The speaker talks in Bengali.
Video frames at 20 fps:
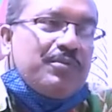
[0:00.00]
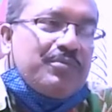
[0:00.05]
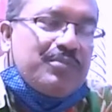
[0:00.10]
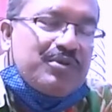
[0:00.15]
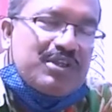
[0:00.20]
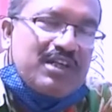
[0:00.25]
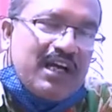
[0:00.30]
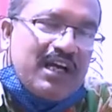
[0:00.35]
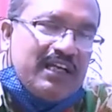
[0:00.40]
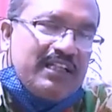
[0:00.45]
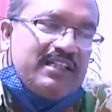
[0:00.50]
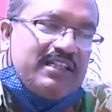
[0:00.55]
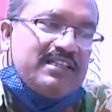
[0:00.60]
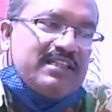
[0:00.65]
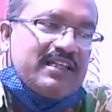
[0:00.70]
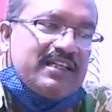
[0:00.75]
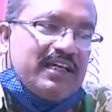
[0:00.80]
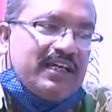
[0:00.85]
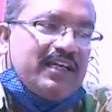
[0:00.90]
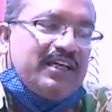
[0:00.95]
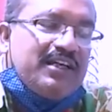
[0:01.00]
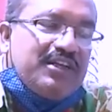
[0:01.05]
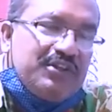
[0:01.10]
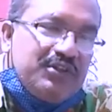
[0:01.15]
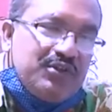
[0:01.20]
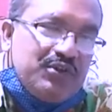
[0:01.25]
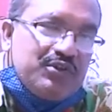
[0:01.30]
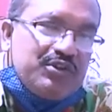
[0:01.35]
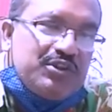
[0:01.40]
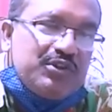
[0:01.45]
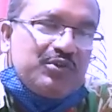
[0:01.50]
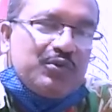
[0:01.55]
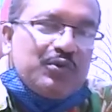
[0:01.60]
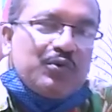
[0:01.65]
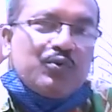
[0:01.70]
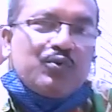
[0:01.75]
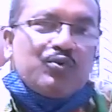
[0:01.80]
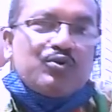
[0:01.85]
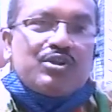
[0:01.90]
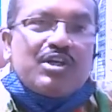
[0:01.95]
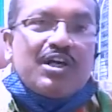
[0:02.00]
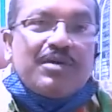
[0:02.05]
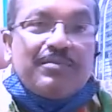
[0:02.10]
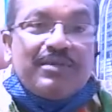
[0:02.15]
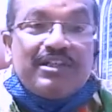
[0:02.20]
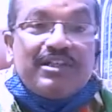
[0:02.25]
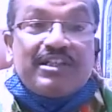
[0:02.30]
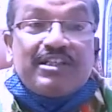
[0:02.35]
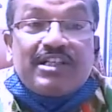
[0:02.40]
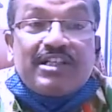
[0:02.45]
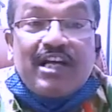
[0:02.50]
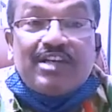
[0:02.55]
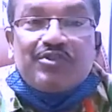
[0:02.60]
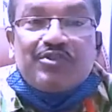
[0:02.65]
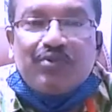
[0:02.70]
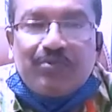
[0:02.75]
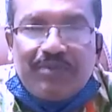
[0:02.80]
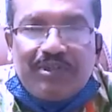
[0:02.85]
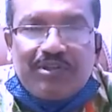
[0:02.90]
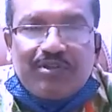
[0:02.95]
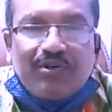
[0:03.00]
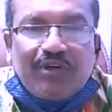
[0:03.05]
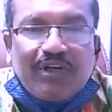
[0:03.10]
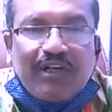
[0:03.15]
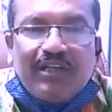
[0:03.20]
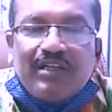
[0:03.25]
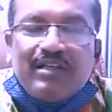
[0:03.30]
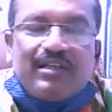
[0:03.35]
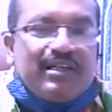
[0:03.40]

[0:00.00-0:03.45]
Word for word: পেশায় নিজেকে নিয়োজিত কোন সাংবাদিক স্বাস্থ্যবিদ করে